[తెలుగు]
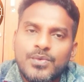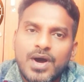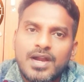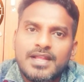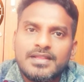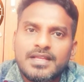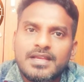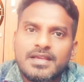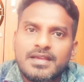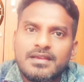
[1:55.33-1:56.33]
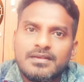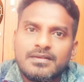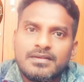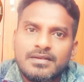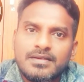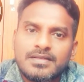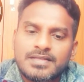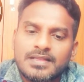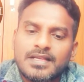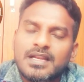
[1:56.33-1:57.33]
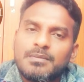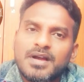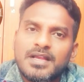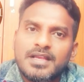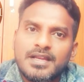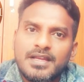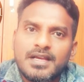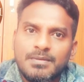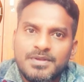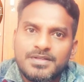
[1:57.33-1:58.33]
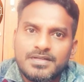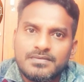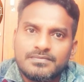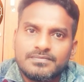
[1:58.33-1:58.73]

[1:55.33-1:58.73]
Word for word: వాళ్ళిద్దరికీ సంతాన భాగ్యాన్ని కల్పించాడు